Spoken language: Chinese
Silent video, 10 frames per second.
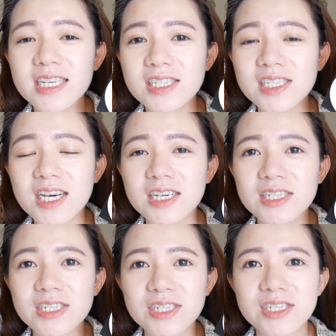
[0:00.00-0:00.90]
印
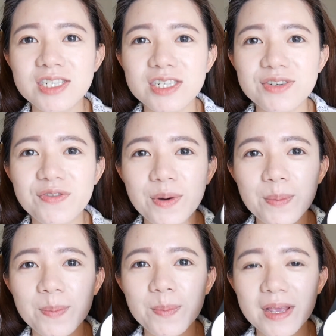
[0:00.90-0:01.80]
章式
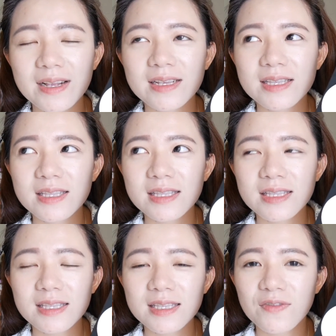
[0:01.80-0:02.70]
粉饼。
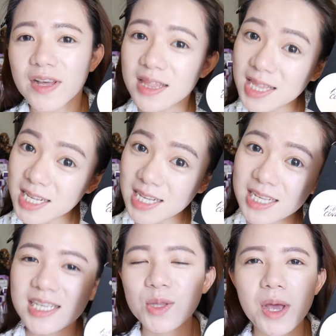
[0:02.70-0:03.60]
粉
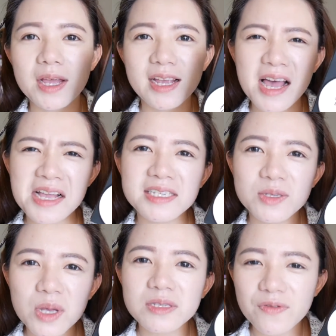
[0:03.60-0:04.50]
底，对，应该它其实
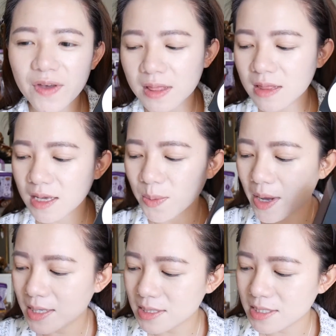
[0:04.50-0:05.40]
算是粉底，因为
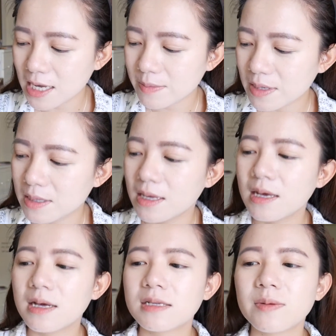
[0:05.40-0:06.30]
它其实下面
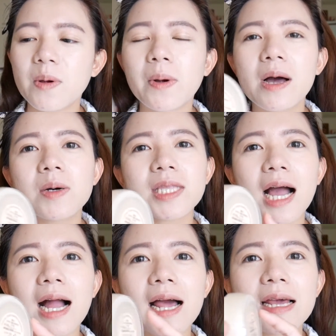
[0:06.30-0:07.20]
这边我刚刚
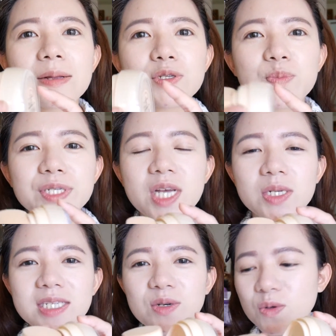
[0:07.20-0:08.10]
打开了，就不小
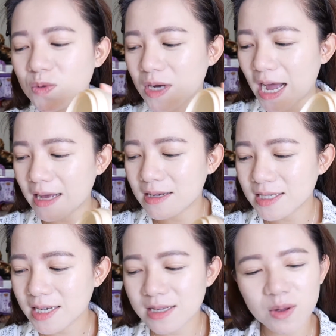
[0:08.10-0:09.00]
心误开了
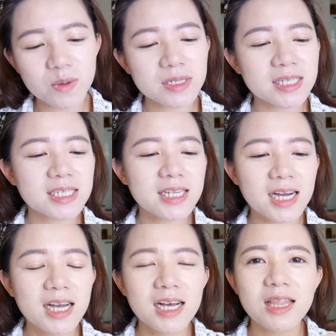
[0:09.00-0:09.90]
这个东西这
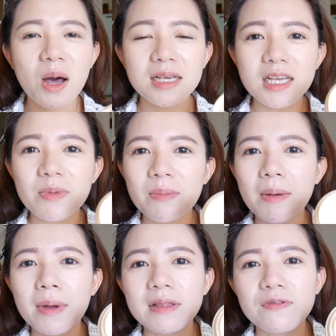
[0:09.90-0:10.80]
样，然后它下面
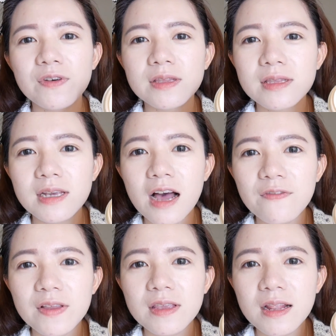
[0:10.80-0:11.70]
满满的粉底，它
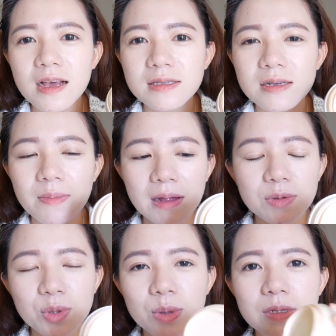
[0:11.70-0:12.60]
粉底量真的蛮
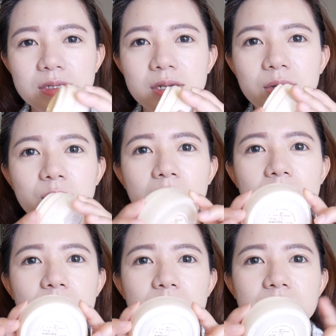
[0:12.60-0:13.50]
多的这一罐
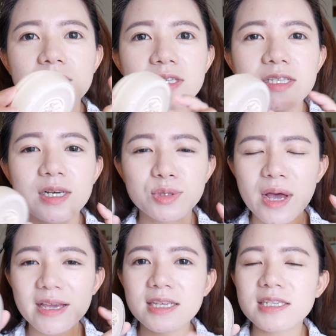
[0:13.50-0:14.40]
东西这样，所以
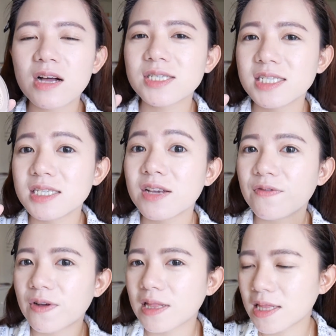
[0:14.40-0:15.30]
它应该是叫气垫
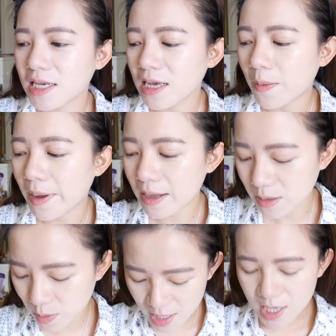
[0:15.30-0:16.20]
粉底，好吗？
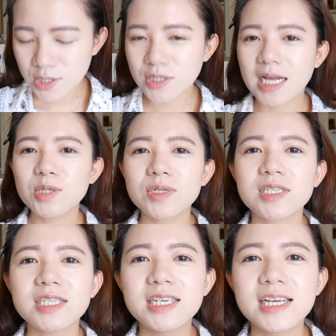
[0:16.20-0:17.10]
对，就单纯
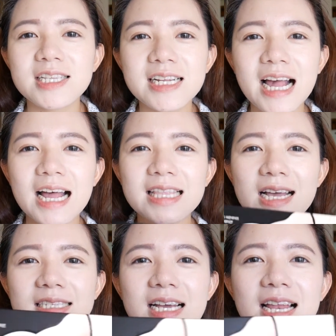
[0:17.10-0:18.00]
只是跟开
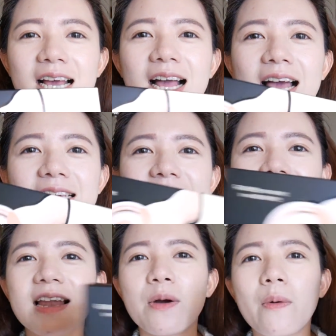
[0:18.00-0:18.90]
大家来开
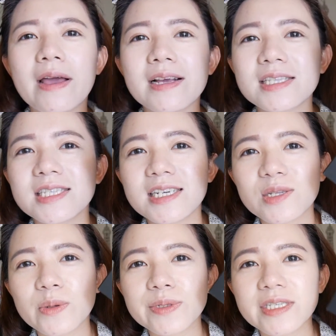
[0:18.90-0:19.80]
箱来玩这个
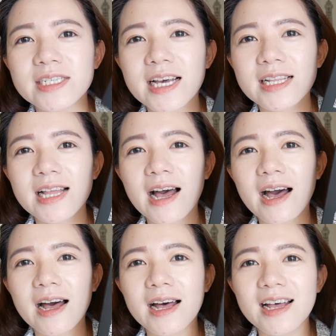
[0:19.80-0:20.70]
东西，看
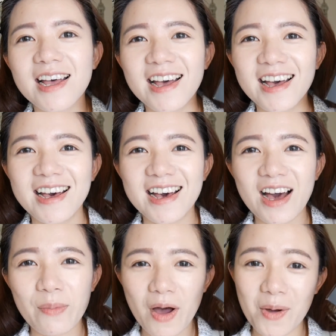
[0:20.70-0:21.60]
它。
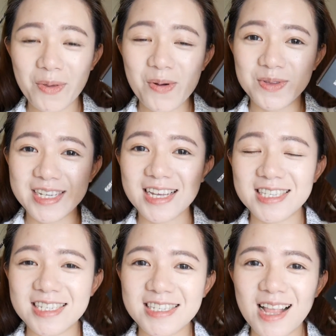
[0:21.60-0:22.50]
好不好用这样
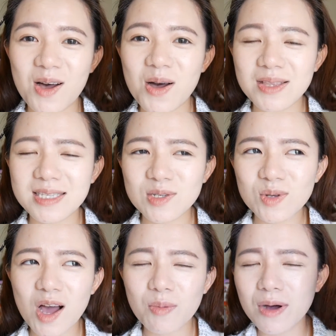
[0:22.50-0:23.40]
子，然后至
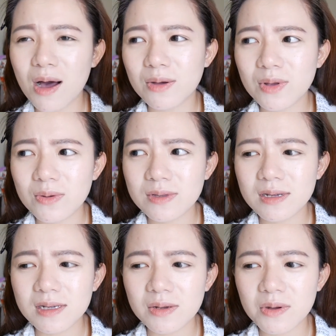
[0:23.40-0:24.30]
于好不好用
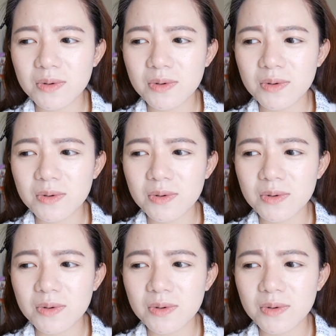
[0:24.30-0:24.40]
呢？因为